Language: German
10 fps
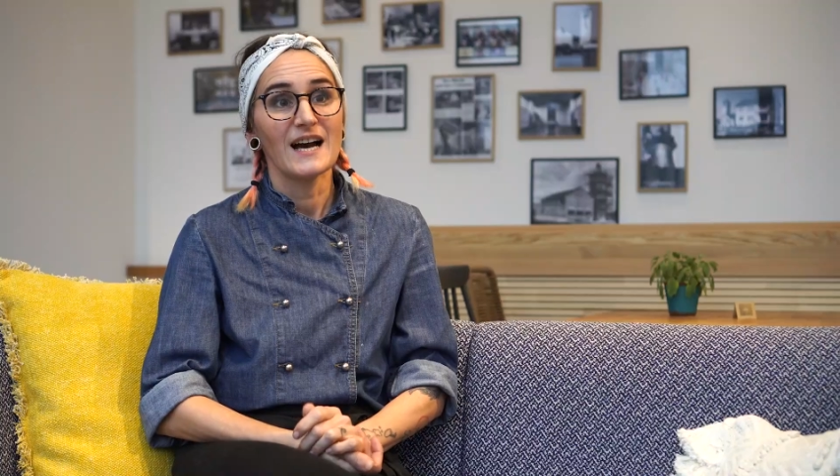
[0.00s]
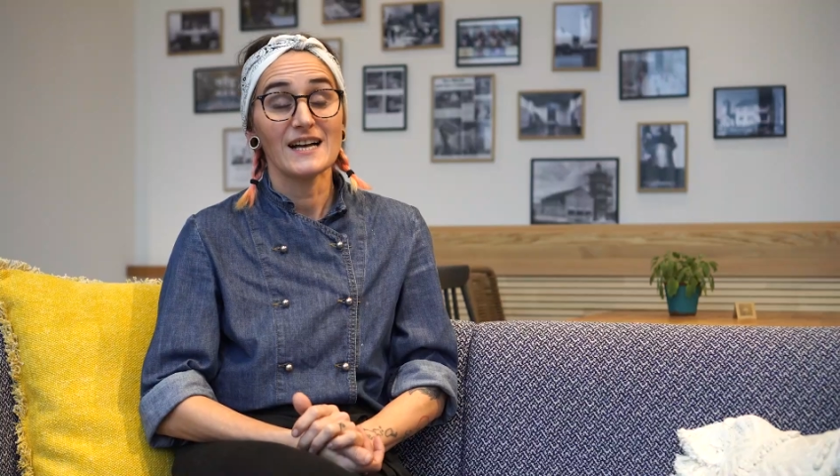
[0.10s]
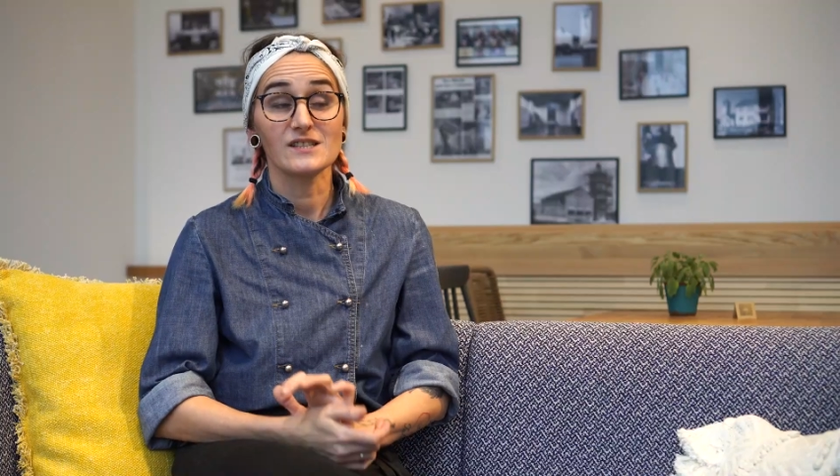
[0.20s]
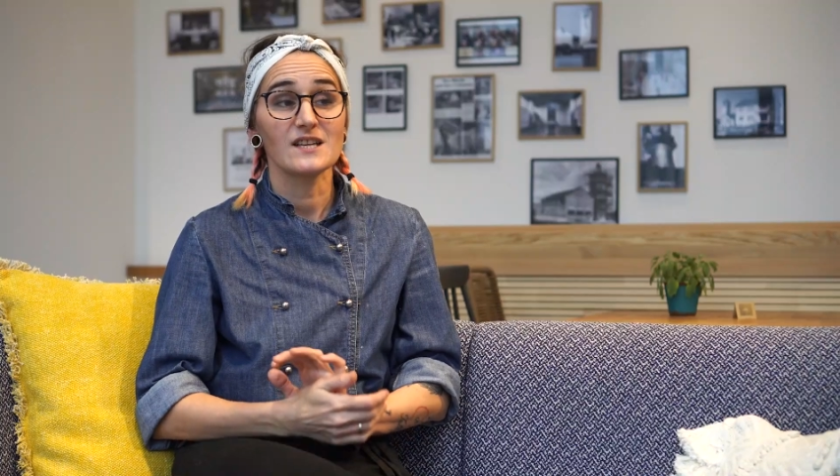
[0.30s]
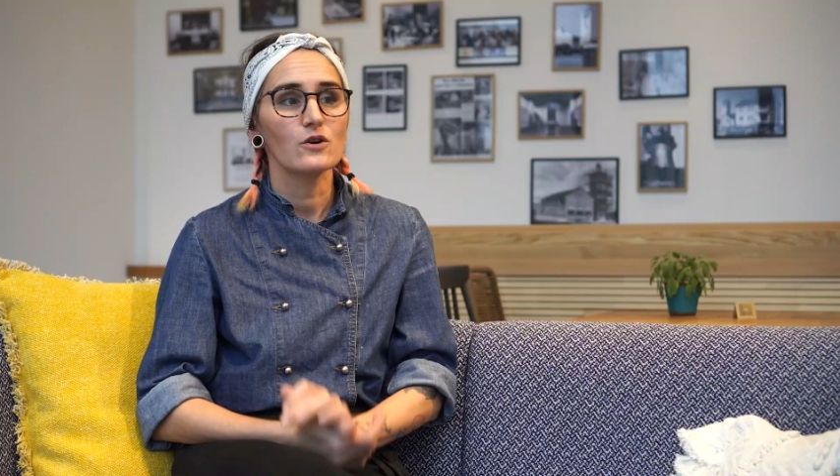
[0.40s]

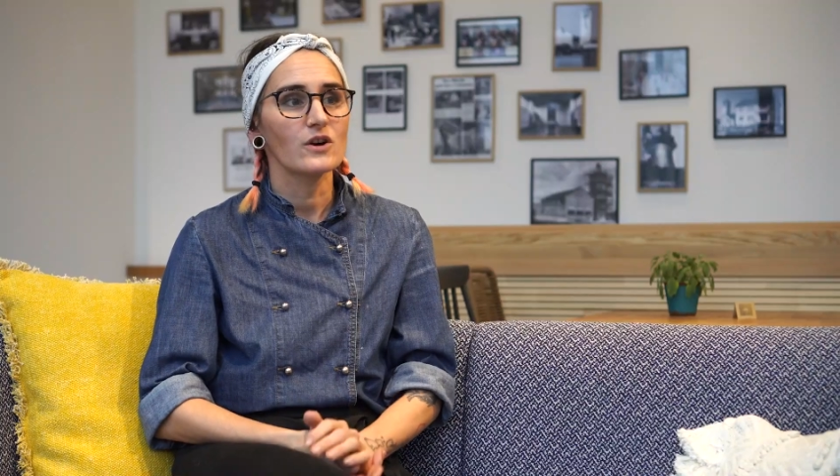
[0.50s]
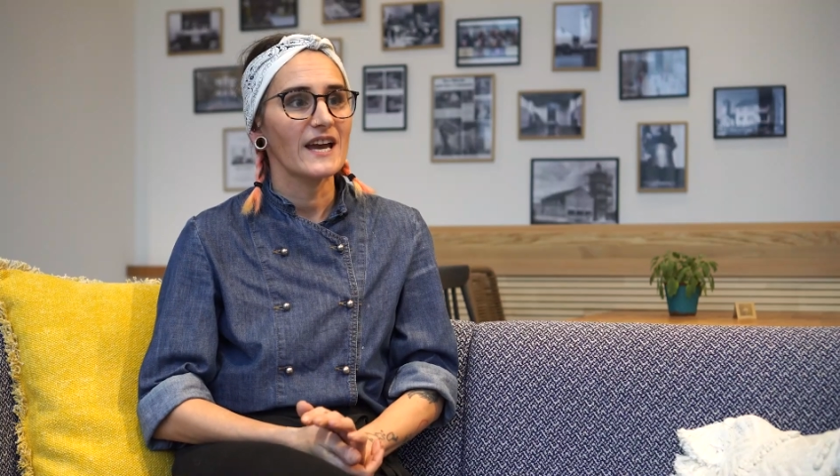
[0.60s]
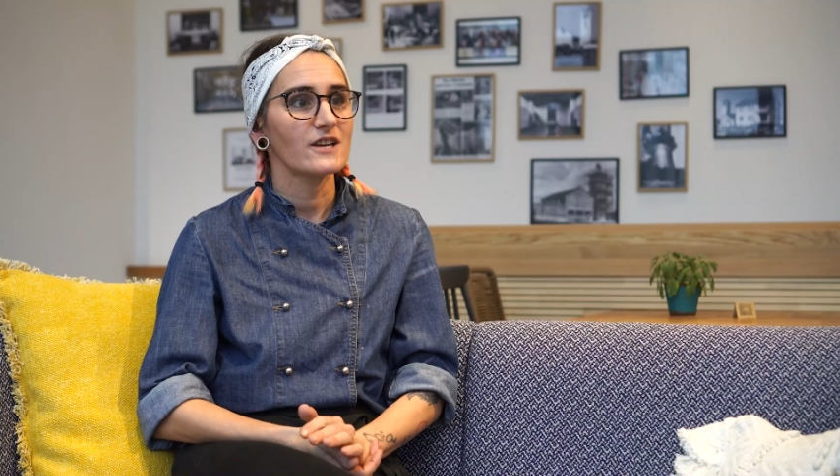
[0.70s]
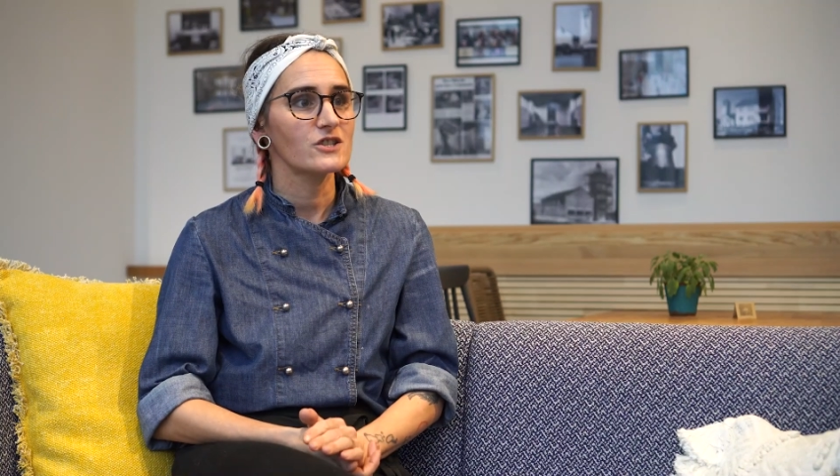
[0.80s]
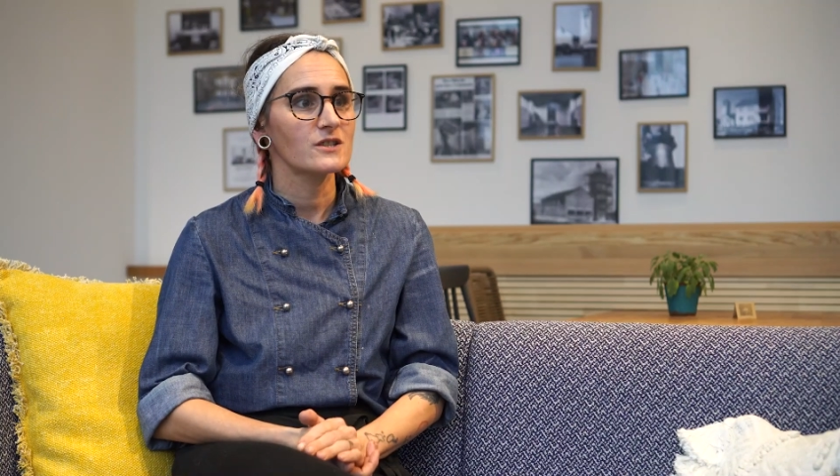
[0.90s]
Also die
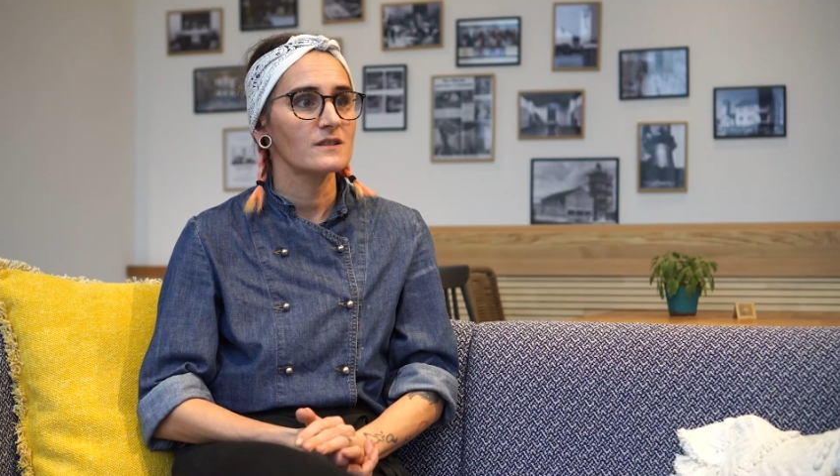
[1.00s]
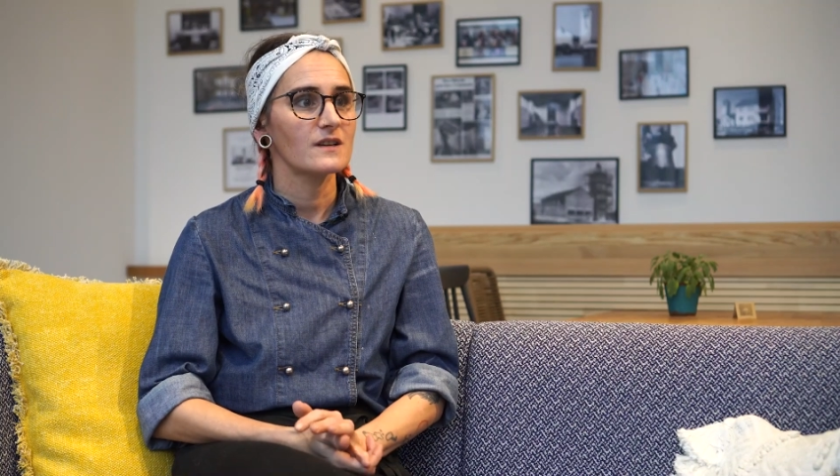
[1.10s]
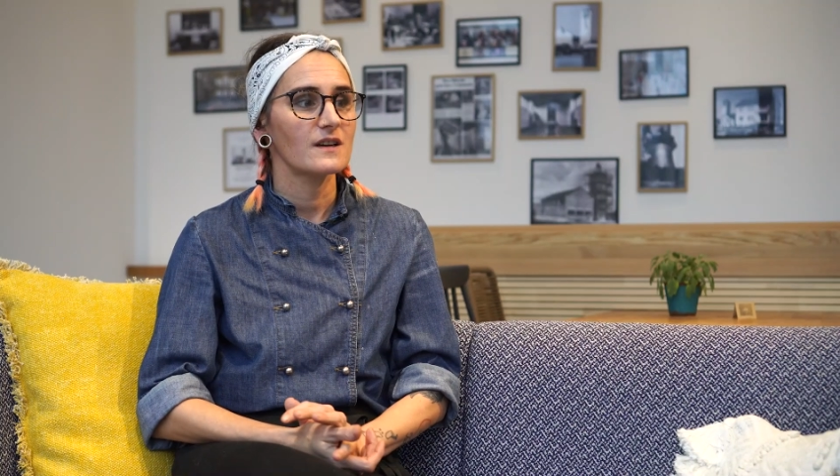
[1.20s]
Location